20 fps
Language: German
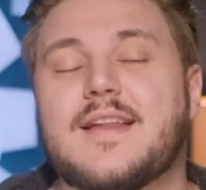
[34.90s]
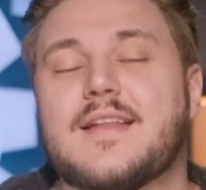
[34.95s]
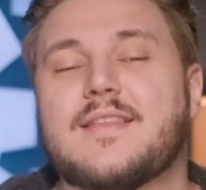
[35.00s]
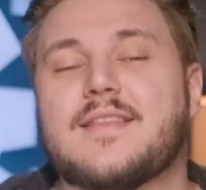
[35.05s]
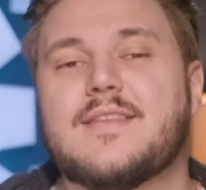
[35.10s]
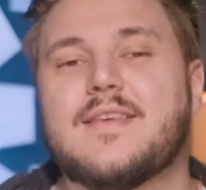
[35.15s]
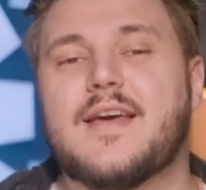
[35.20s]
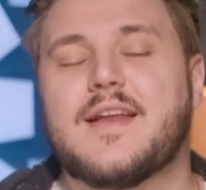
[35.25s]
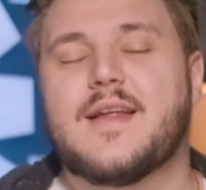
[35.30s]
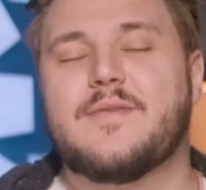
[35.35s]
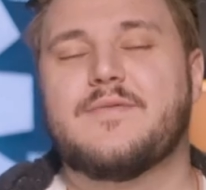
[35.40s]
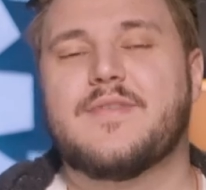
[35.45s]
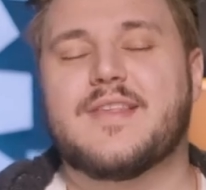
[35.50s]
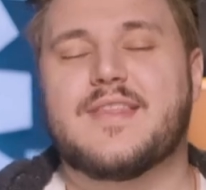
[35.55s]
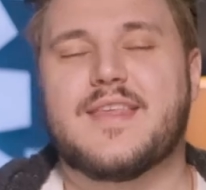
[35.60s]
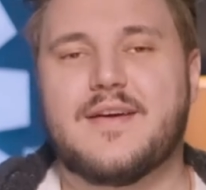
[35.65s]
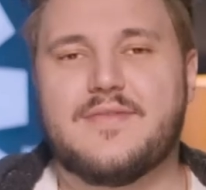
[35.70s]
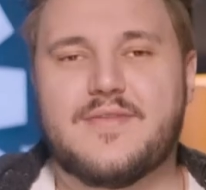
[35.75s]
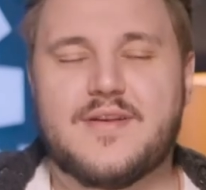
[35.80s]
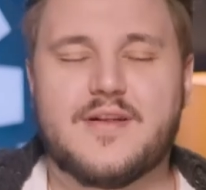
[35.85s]
den letzten Jahren haben wir
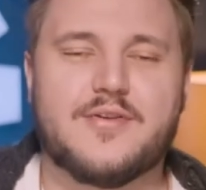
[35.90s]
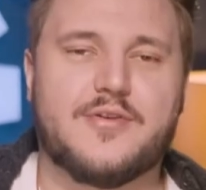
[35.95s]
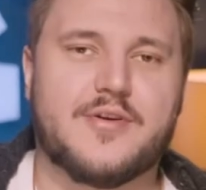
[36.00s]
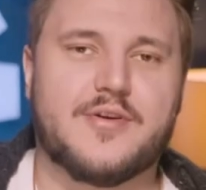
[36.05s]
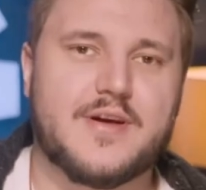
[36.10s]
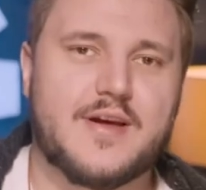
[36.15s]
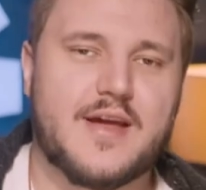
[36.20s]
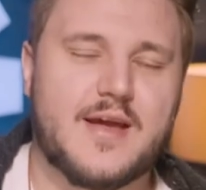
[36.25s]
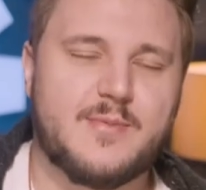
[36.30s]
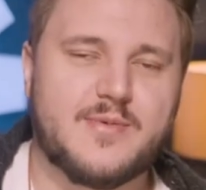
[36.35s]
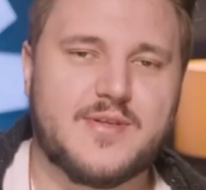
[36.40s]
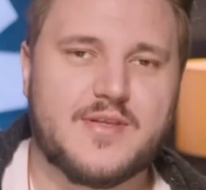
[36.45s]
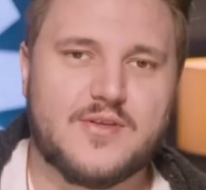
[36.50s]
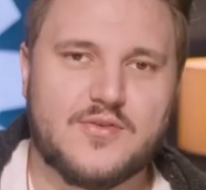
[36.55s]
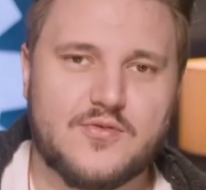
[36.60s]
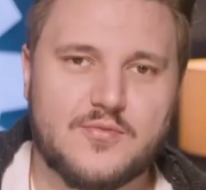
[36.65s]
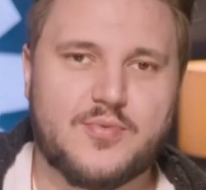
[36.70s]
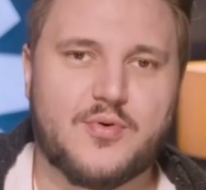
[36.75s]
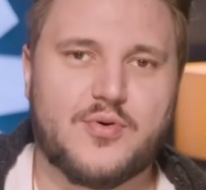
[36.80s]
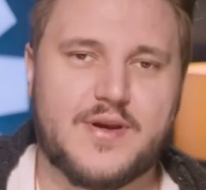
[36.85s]
sehr viele neue
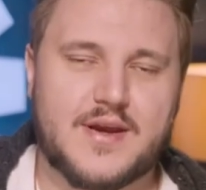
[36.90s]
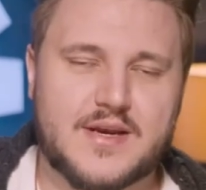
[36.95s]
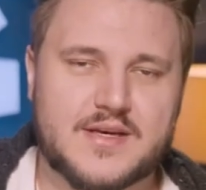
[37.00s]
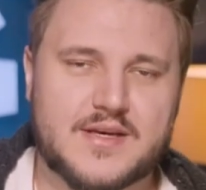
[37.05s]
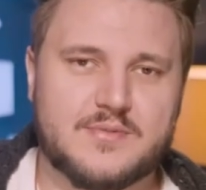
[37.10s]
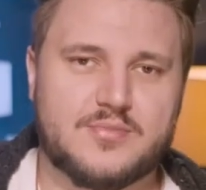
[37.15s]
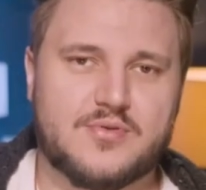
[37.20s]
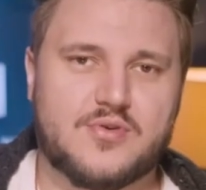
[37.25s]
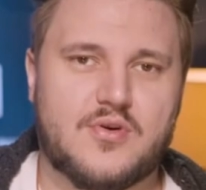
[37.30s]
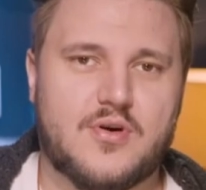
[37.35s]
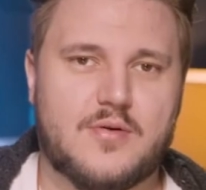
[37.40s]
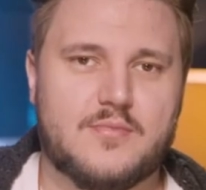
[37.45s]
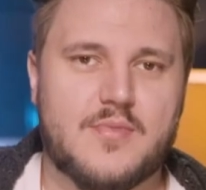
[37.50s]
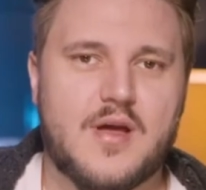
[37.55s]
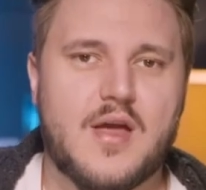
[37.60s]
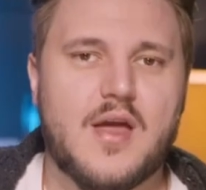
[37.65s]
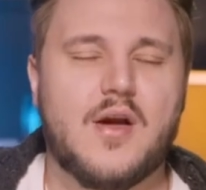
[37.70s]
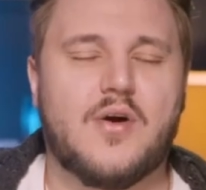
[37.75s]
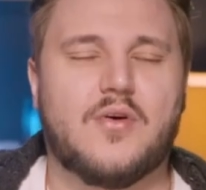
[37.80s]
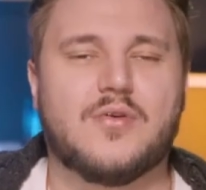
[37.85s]
MCU-Projekte bekommen.
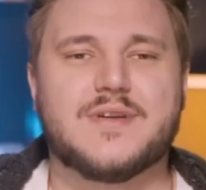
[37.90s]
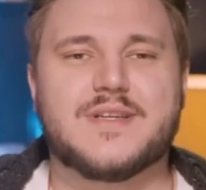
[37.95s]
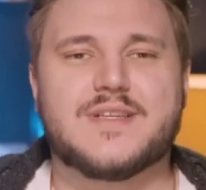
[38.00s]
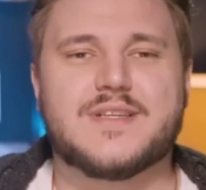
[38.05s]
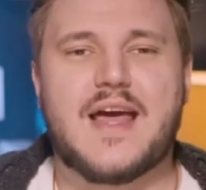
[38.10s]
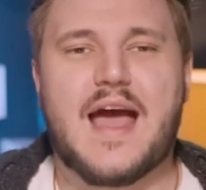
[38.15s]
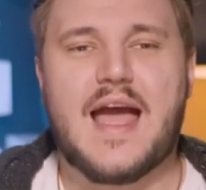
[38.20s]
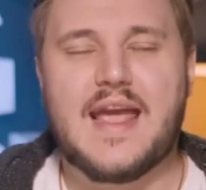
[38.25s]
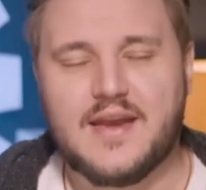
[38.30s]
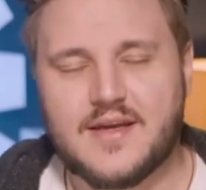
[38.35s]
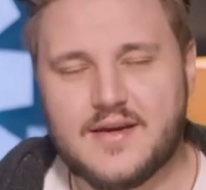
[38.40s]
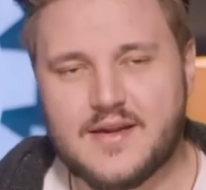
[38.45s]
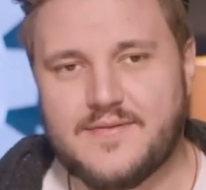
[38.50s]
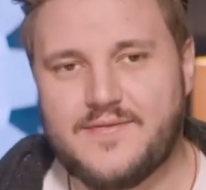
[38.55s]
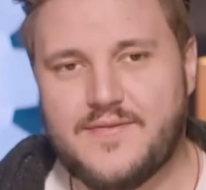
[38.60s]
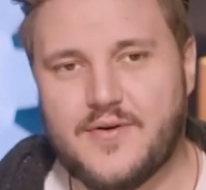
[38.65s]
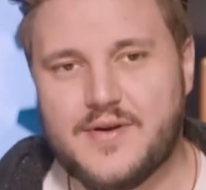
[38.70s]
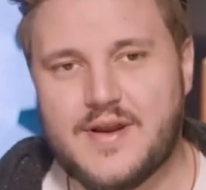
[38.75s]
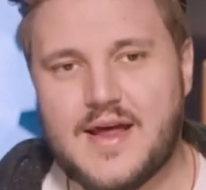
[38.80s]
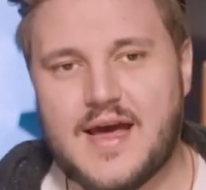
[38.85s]
Und einige
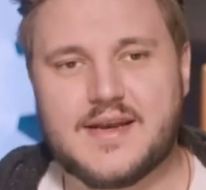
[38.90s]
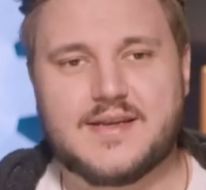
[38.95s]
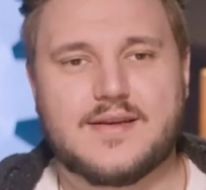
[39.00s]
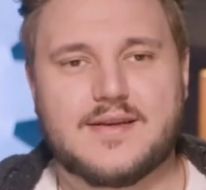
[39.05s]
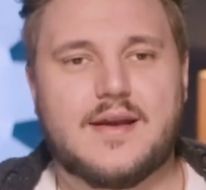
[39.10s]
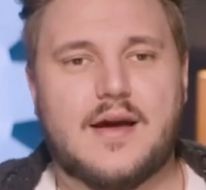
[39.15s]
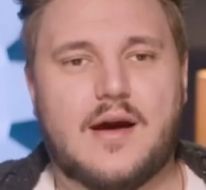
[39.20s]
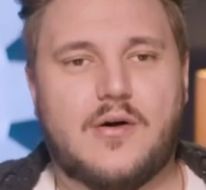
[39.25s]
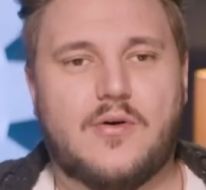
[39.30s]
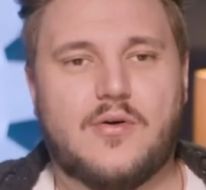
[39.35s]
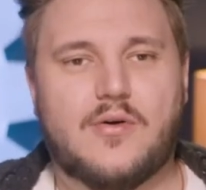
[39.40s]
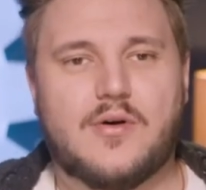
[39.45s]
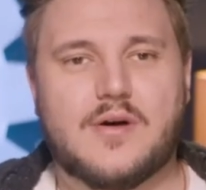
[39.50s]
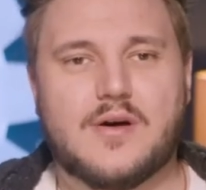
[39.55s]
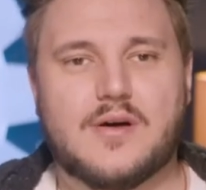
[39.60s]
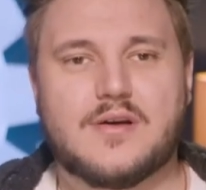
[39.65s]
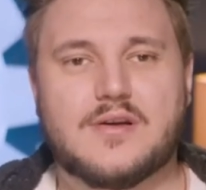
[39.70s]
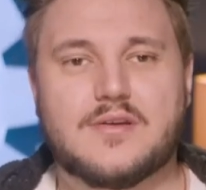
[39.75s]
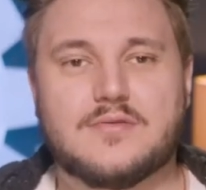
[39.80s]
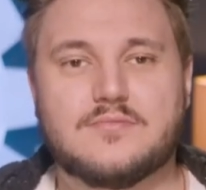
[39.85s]
davon hatten auch
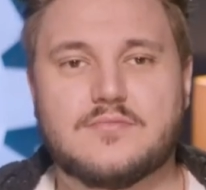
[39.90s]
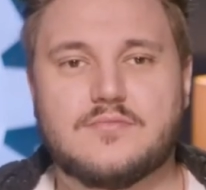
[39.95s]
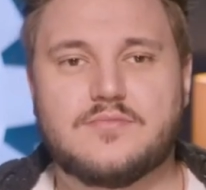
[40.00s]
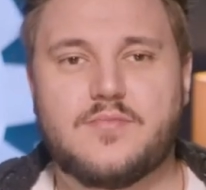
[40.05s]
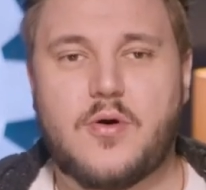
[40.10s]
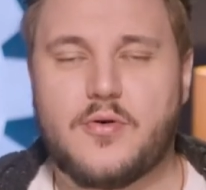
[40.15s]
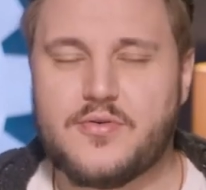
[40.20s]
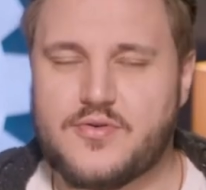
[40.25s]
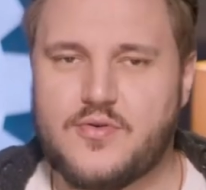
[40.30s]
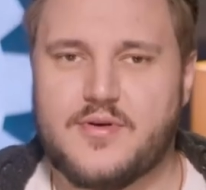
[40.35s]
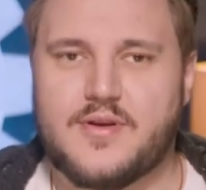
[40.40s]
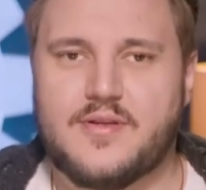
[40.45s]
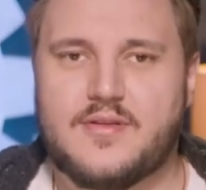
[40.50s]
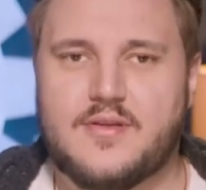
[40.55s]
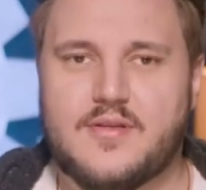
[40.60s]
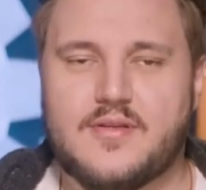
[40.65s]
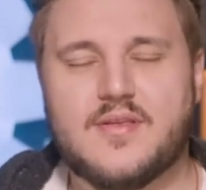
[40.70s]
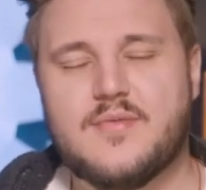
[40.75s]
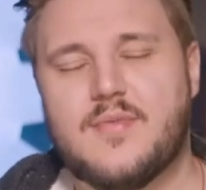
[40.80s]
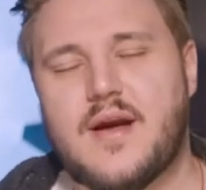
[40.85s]
ähm,
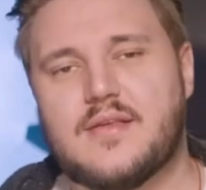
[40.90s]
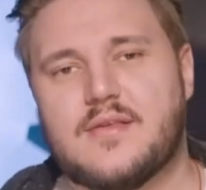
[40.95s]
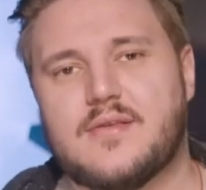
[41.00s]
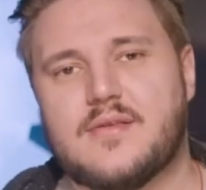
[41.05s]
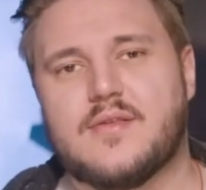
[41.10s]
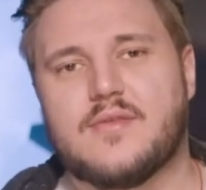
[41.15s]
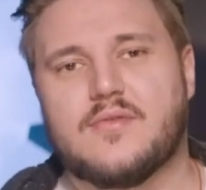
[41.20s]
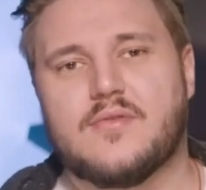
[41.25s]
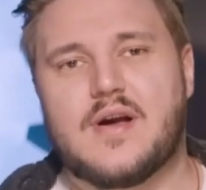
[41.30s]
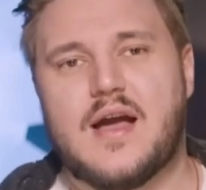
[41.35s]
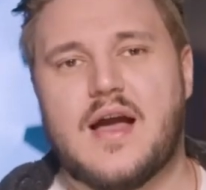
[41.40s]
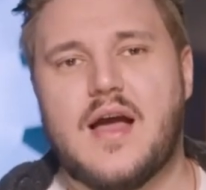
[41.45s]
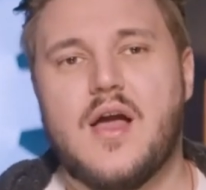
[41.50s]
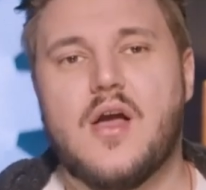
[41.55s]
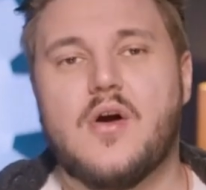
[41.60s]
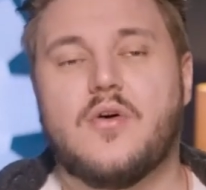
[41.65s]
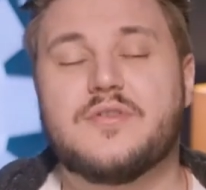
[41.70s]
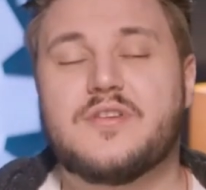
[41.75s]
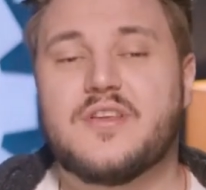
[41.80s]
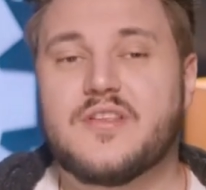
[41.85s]
Post-Credit-Scenes, die meisten sogar.
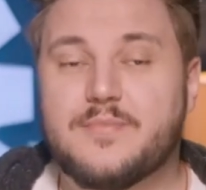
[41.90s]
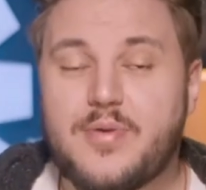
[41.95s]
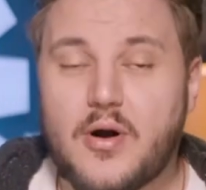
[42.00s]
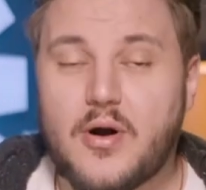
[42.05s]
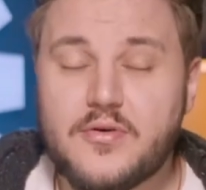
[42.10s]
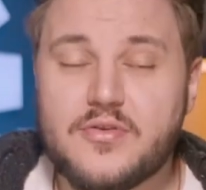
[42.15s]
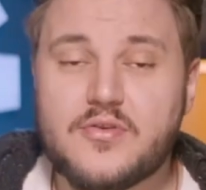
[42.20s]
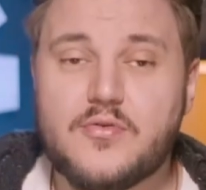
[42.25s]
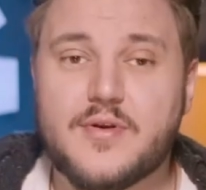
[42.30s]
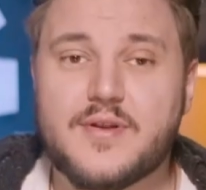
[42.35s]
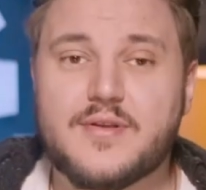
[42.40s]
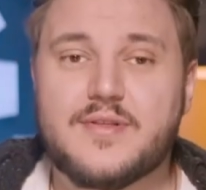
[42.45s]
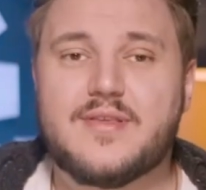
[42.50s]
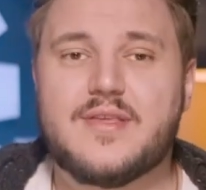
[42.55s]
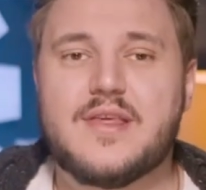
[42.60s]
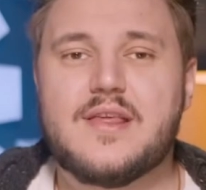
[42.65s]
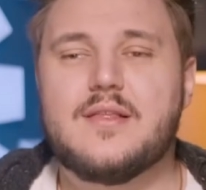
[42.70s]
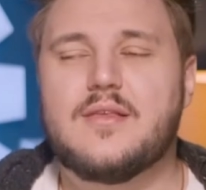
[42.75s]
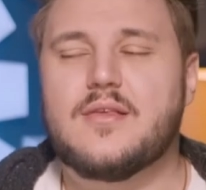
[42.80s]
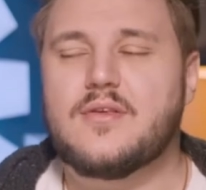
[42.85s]
Und diese
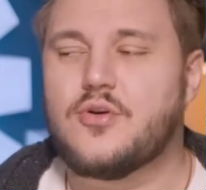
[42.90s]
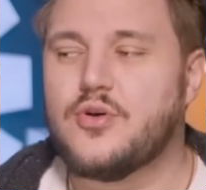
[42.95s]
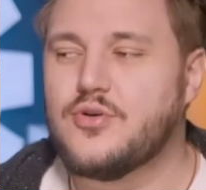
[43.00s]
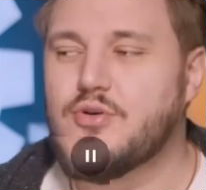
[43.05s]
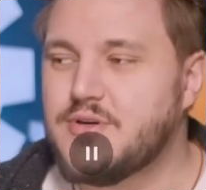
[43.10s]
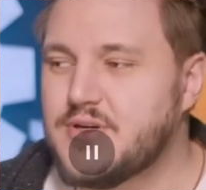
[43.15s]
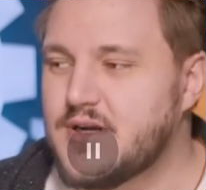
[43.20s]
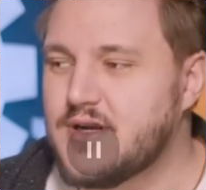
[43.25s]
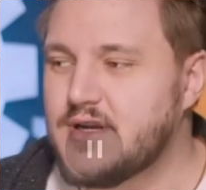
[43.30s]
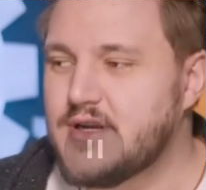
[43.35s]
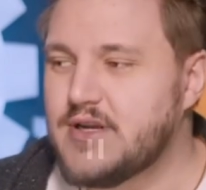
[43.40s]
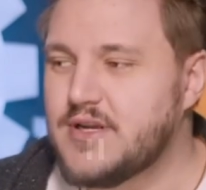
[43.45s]
Post-Credit-Scenes kündigen.